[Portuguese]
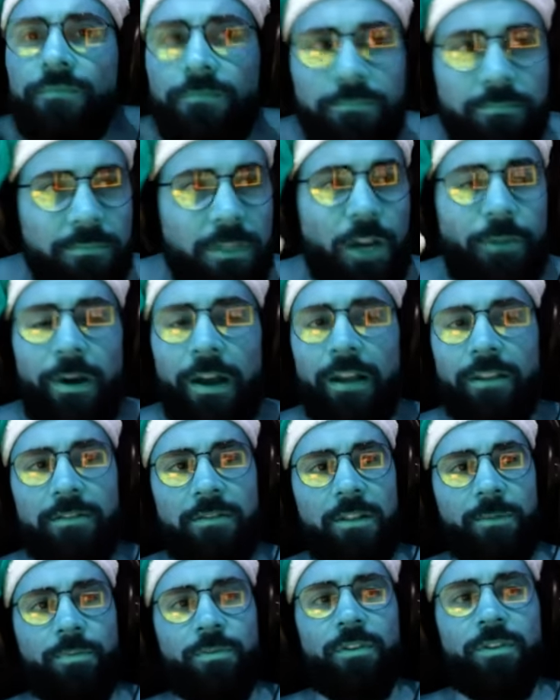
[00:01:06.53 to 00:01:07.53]
Eu era esse
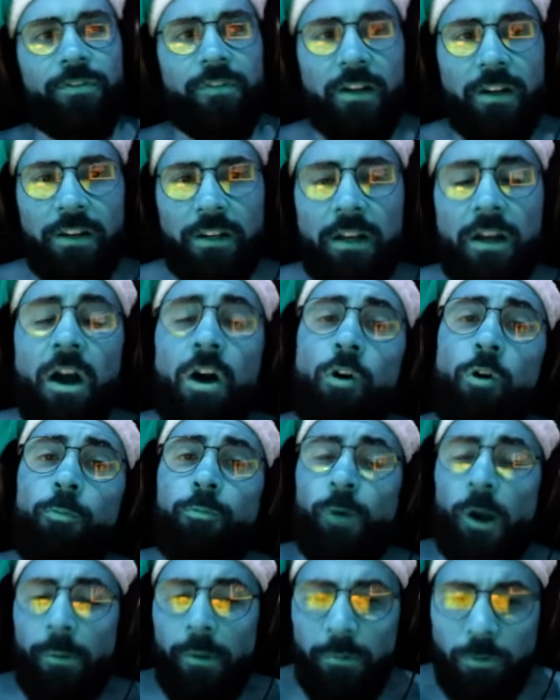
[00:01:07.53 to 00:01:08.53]
tipo de fã. O
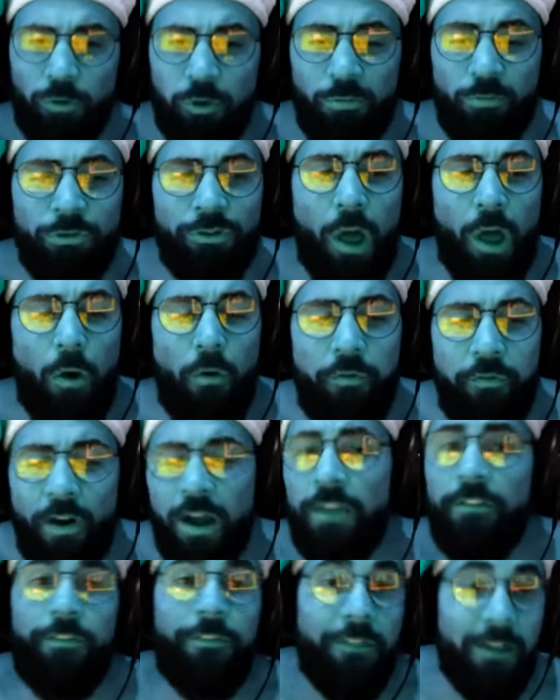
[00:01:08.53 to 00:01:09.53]
problema do mundo é o fã
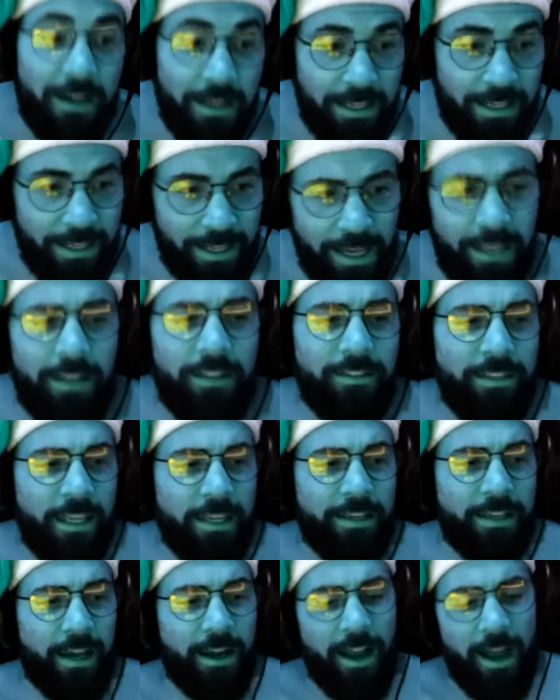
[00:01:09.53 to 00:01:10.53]
e fã, ele tem
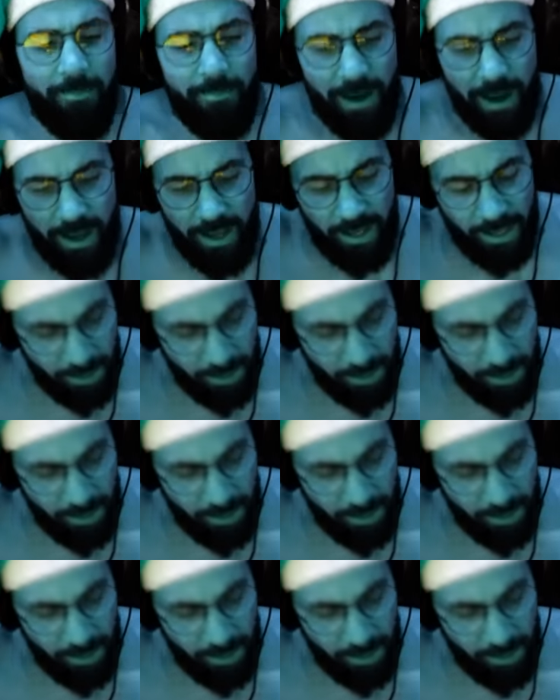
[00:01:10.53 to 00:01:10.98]
que acabar.